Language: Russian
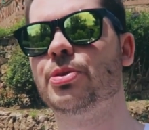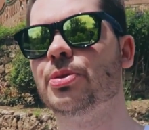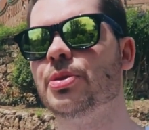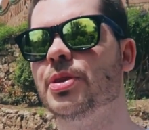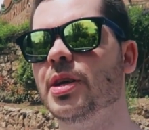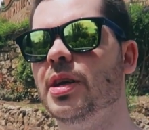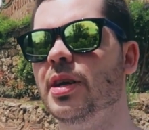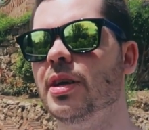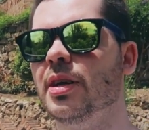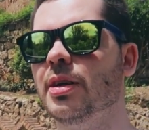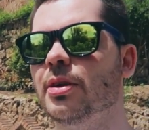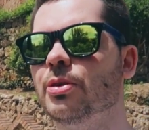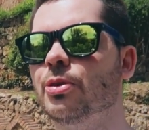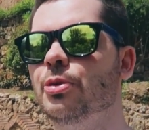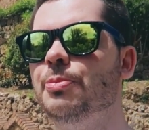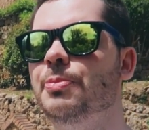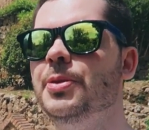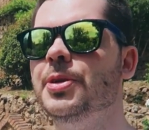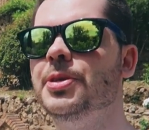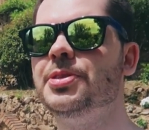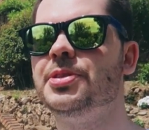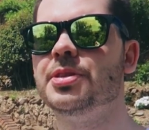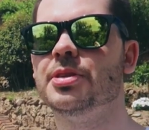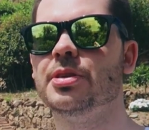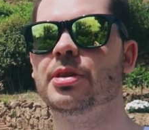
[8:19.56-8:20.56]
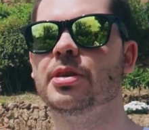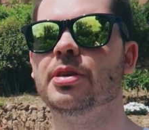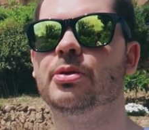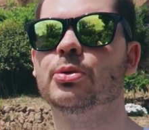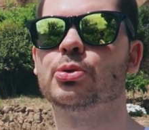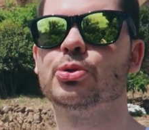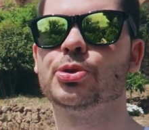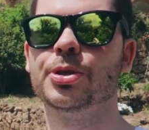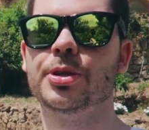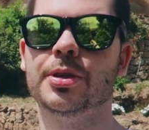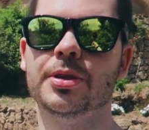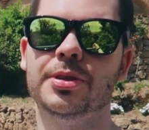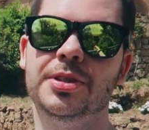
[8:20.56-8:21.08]
сюда, купить
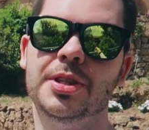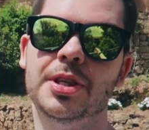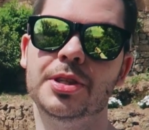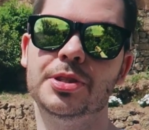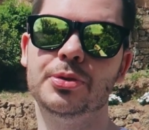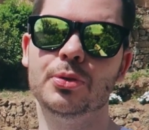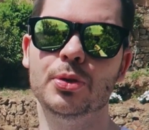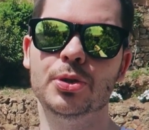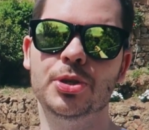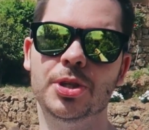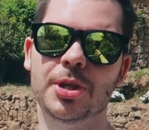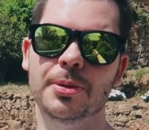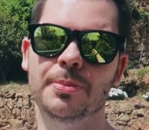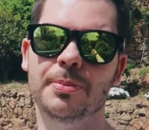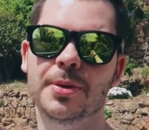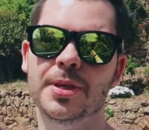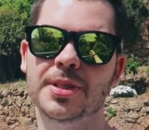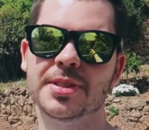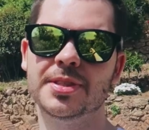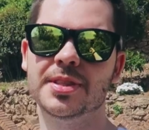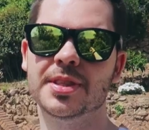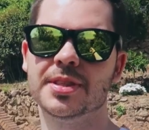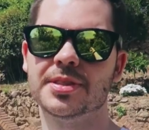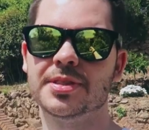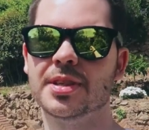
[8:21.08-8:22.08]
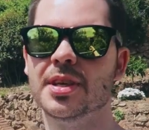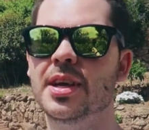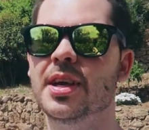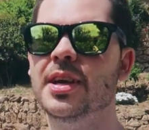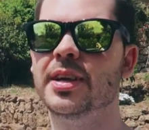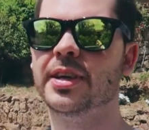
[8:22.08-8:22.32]
уже действующий бизнес,